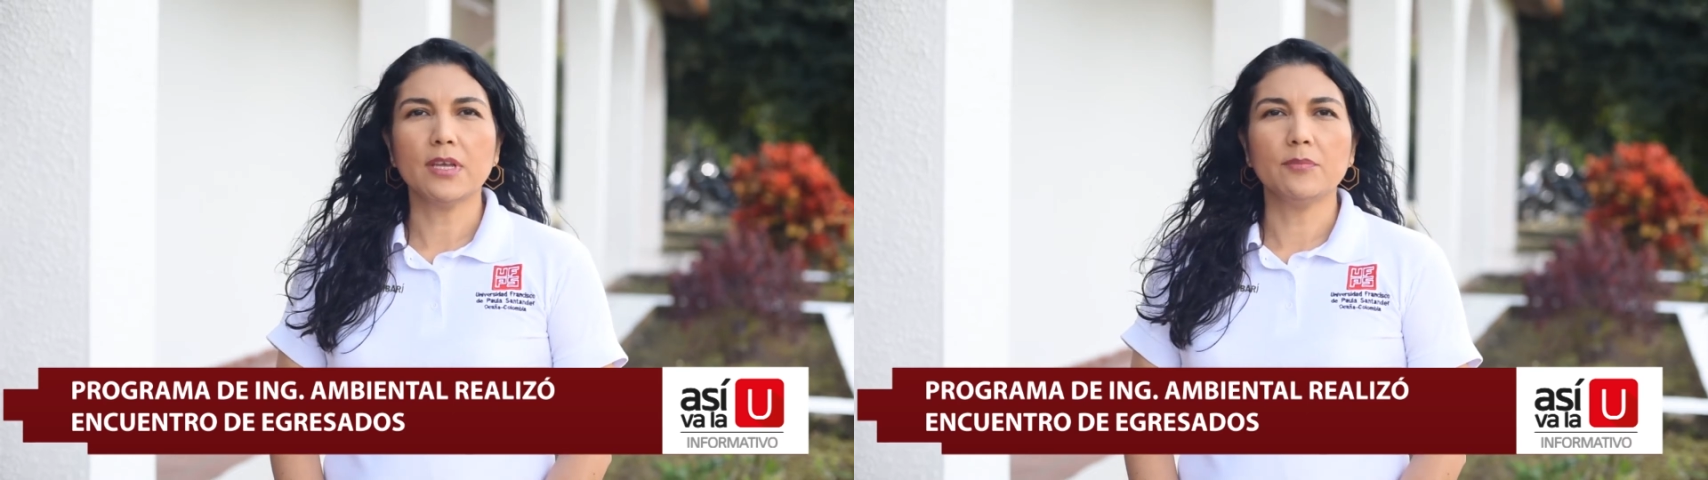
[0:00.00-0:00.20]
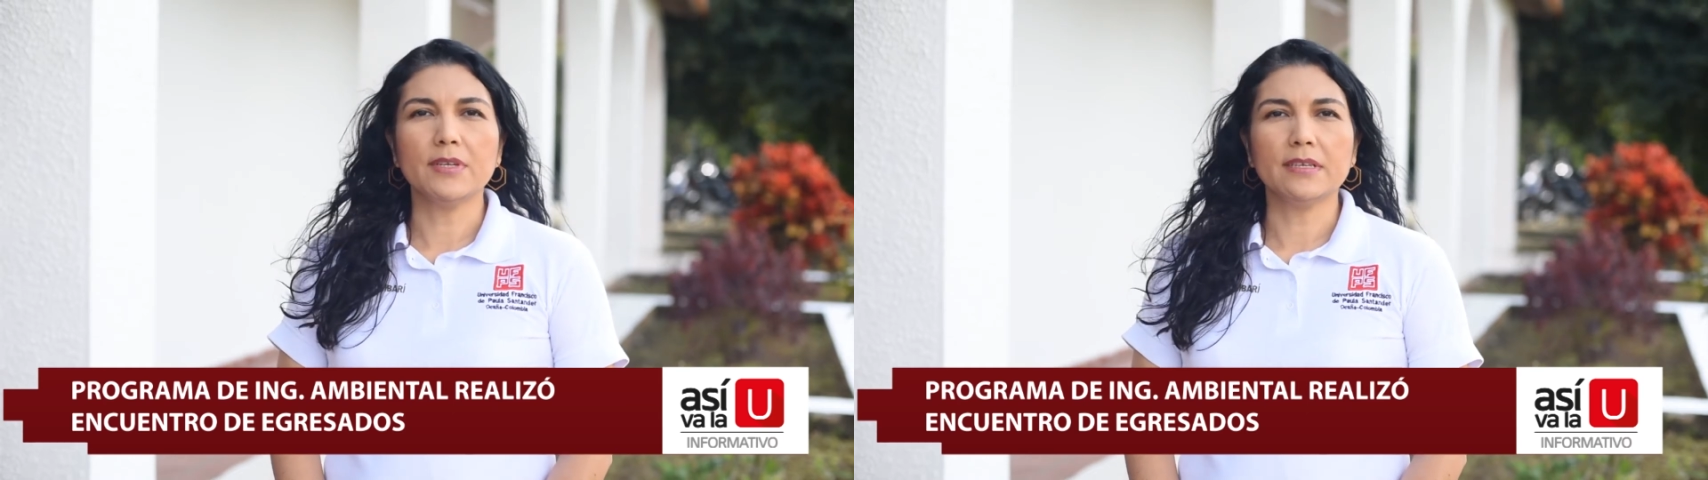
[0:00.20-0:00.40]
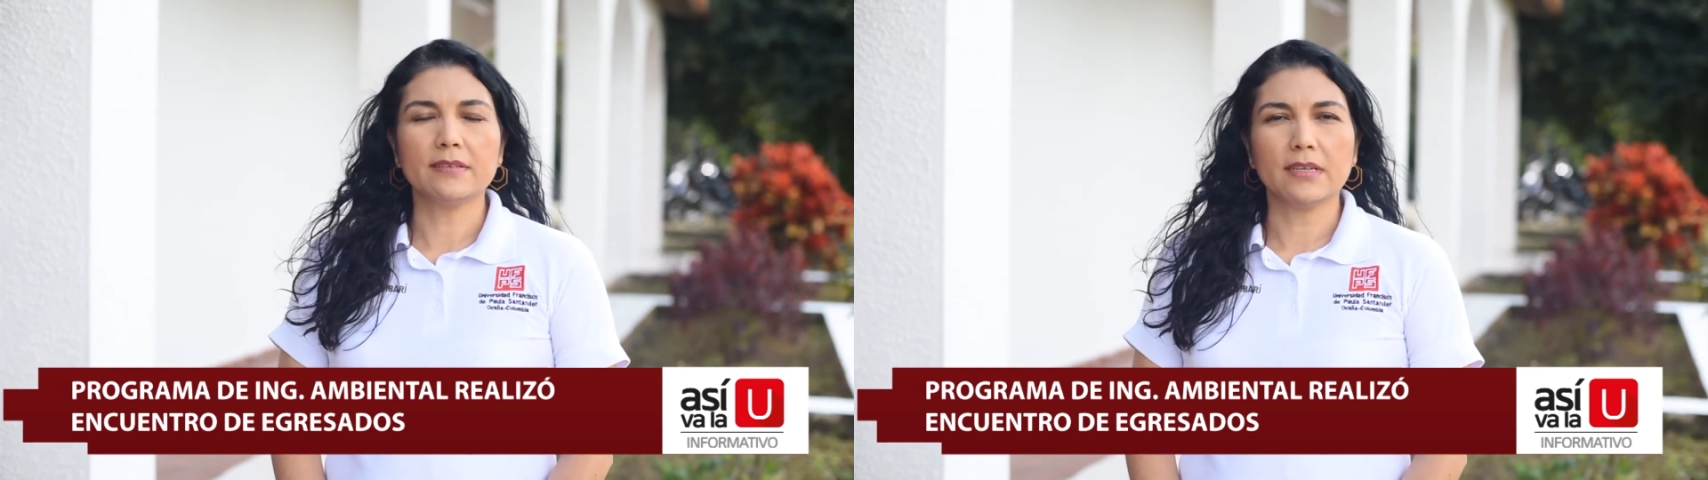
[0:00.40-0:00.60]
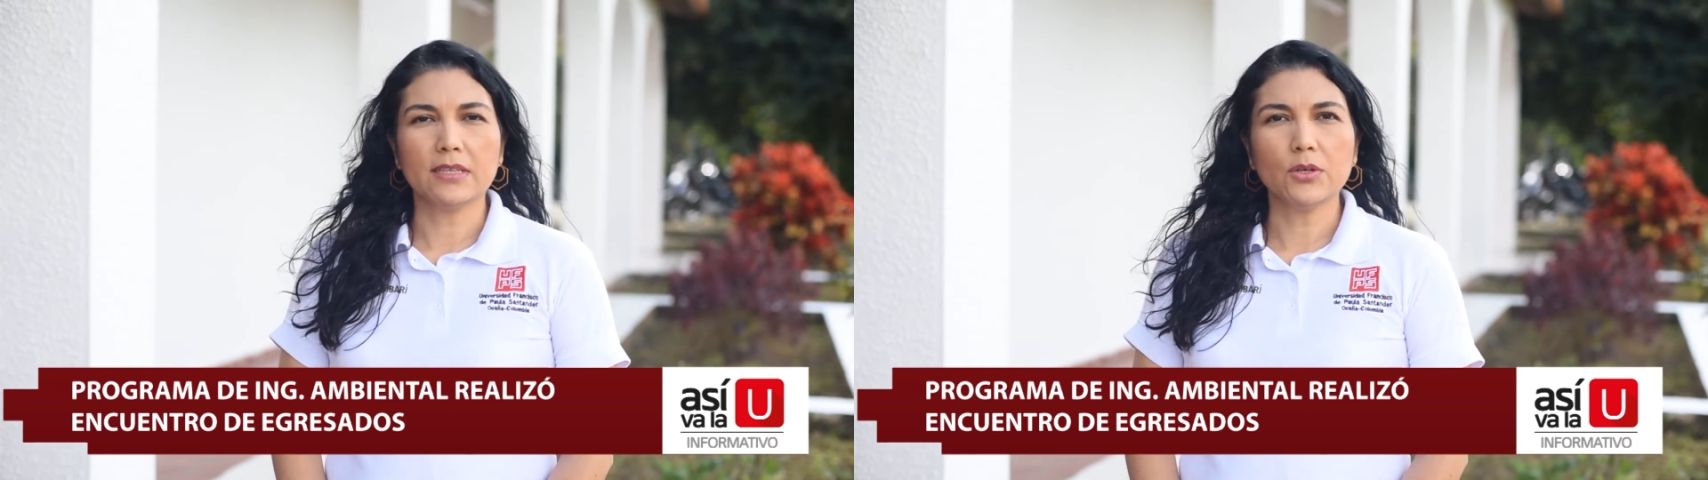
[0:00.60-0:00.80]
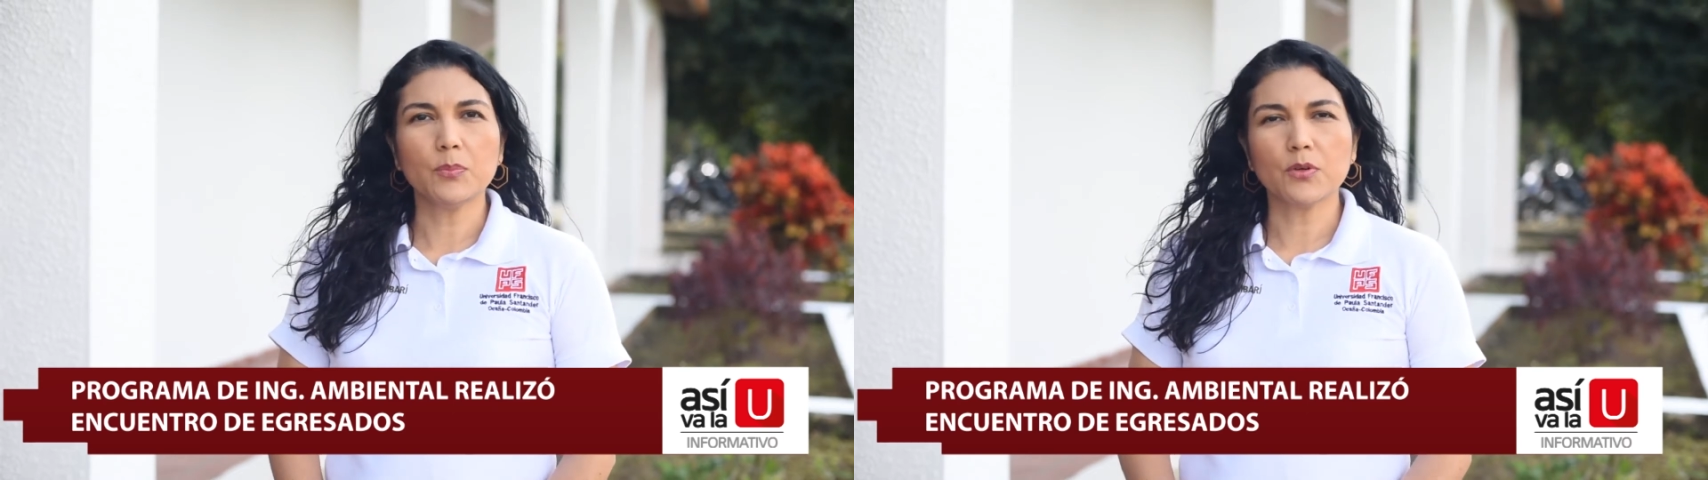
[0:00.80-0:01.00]
y
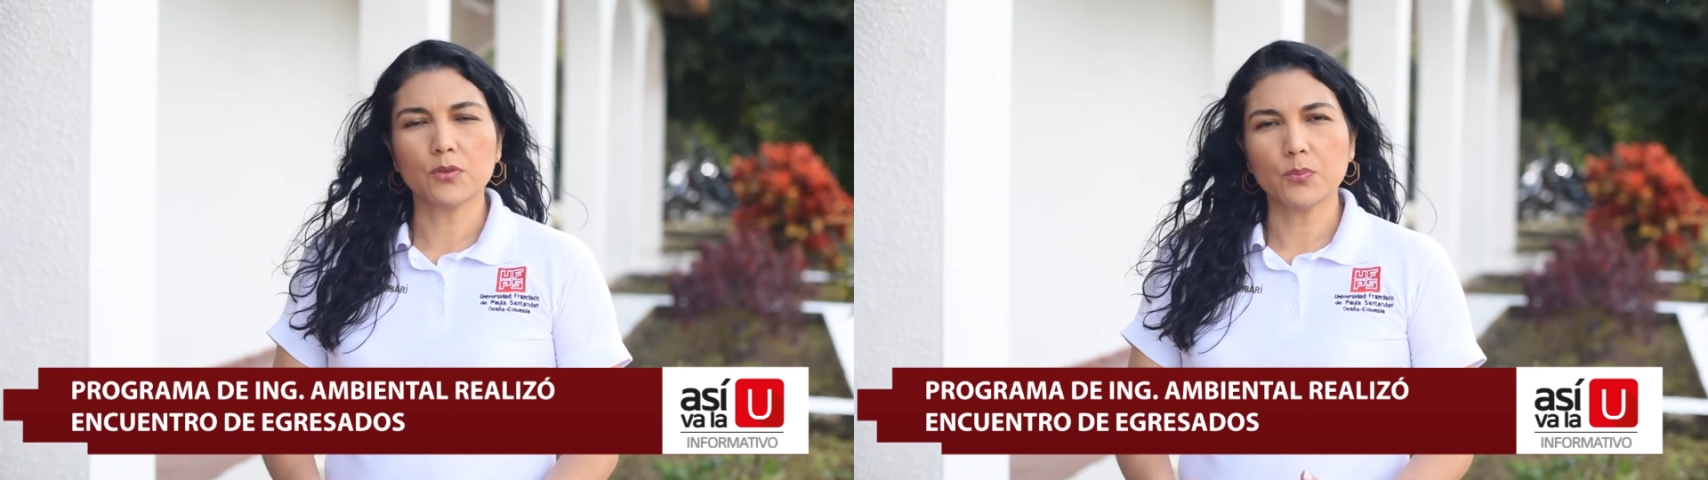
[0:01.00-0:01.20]
administrativos, por